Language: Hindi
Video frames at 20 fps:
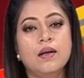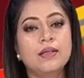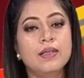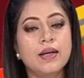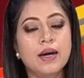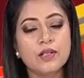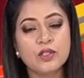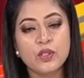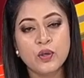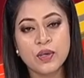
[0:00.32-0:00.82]

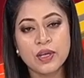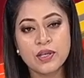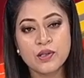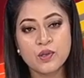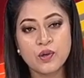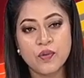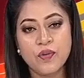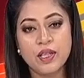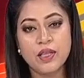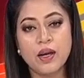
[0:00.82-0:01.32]
यात्रियों की
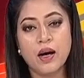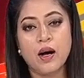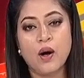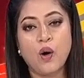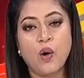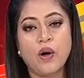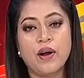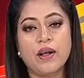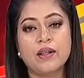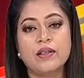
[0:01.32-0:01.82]
सुविधा
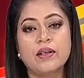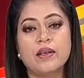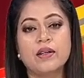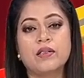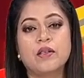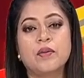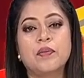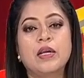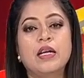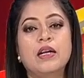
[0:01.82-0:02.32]
और
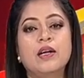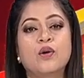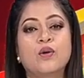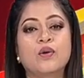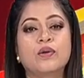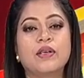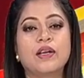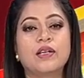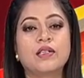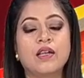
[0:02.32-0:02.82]
अतिरिक्त भीड़
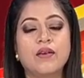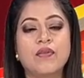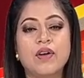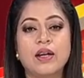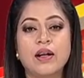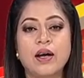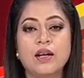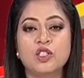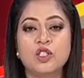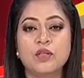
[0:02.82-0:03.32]
को देखते
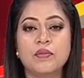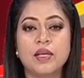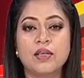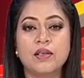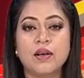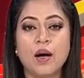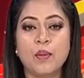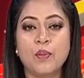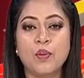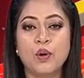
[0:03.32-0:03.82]
हुए रांची
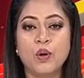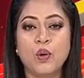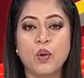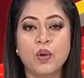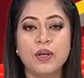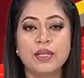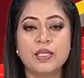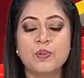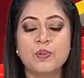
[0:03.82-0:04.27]
बलरामपुर होली